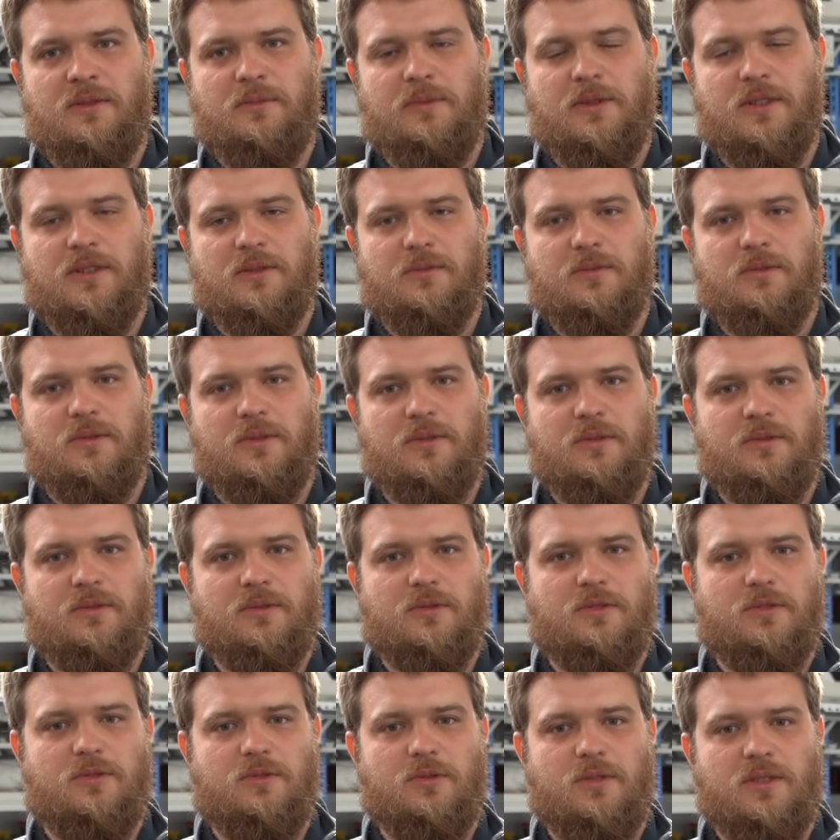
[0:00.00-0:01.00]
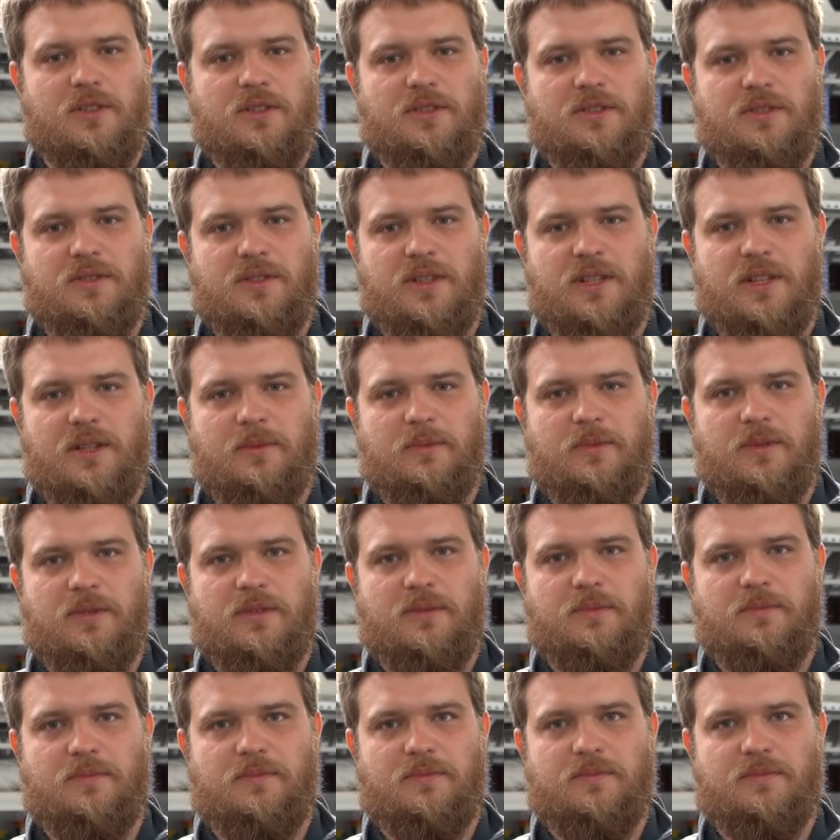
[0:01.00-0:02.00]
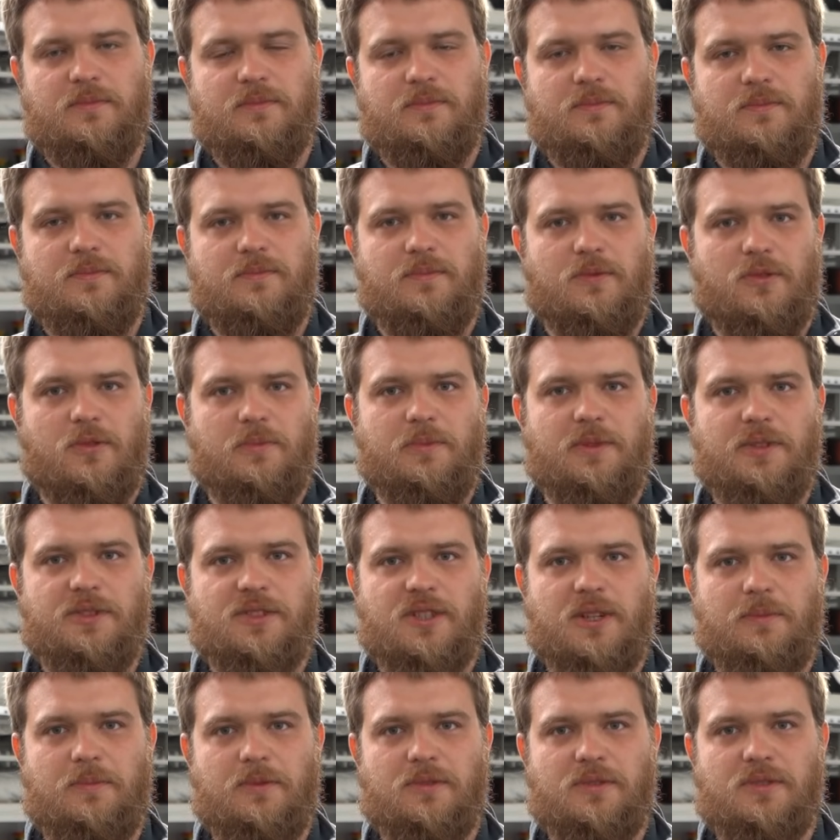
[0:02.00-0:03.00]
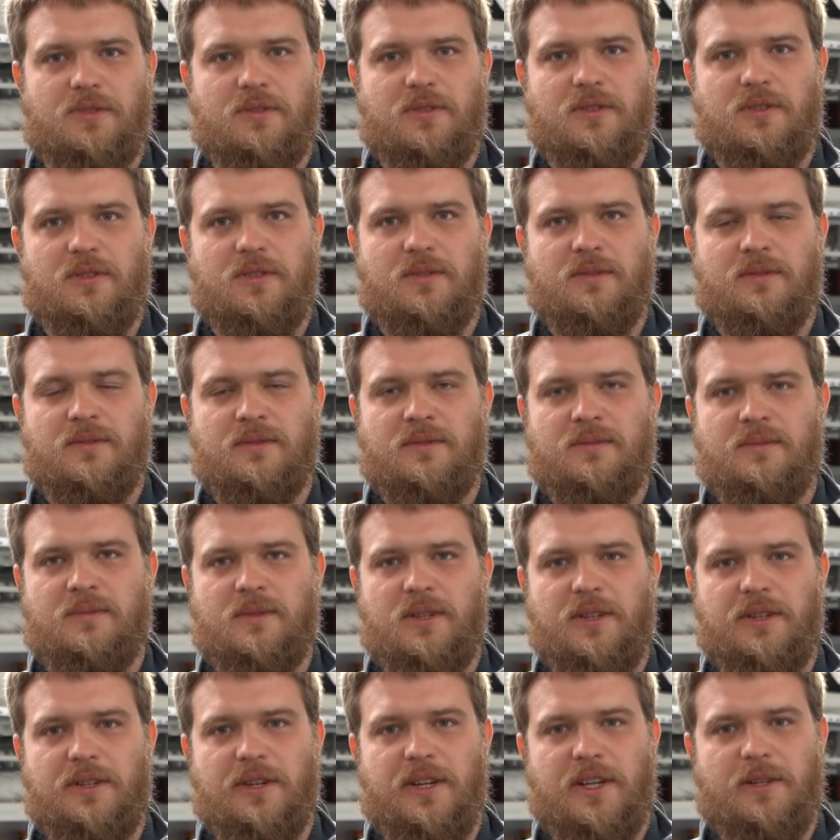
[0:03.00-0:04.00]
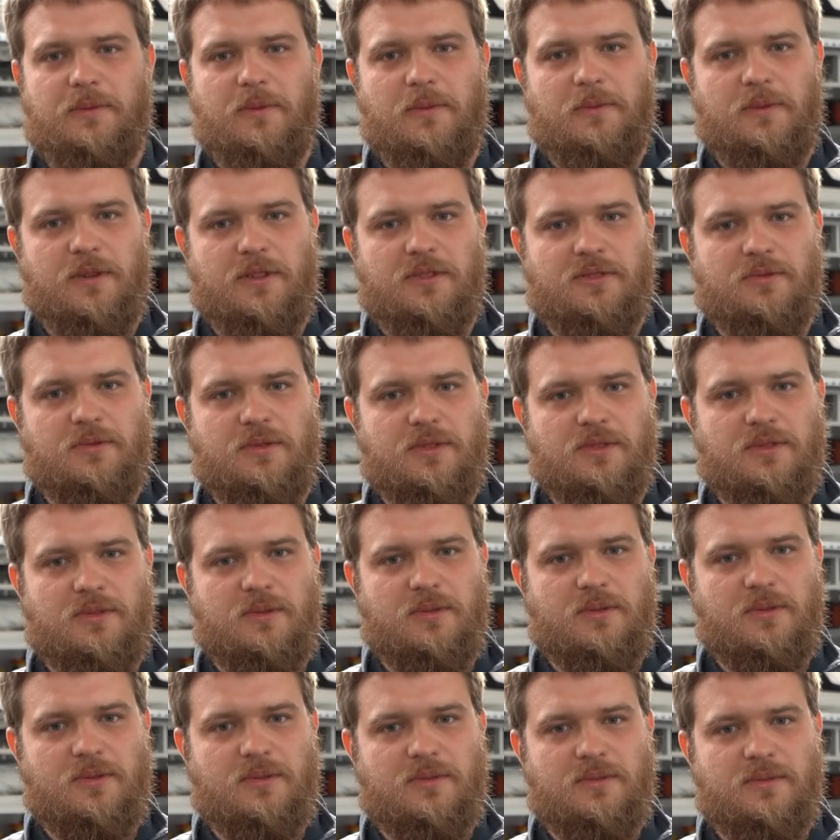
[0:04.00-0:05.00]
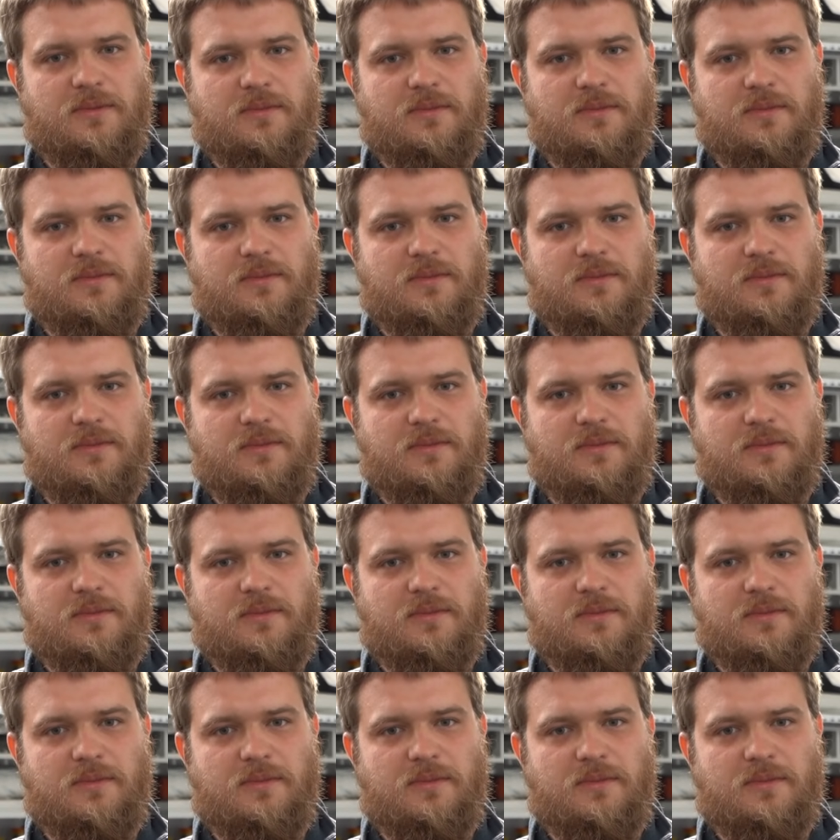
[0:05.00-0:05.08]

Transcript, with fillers: Поэтому скоро ожидаем пробный запуск линии по производству